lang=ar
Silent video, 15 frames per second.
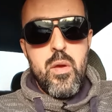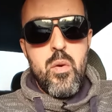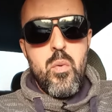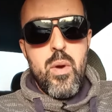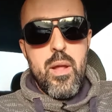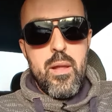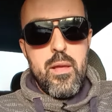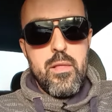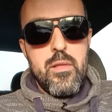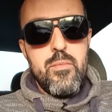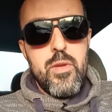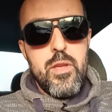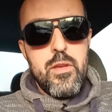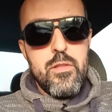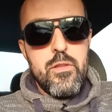وعلى قد
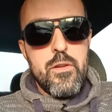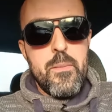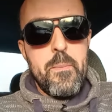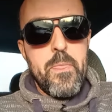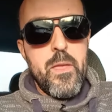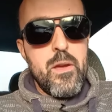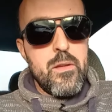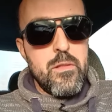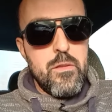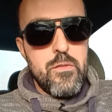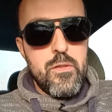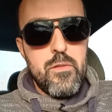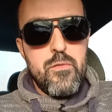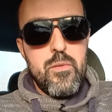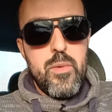ما يقدر
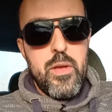يقتصد في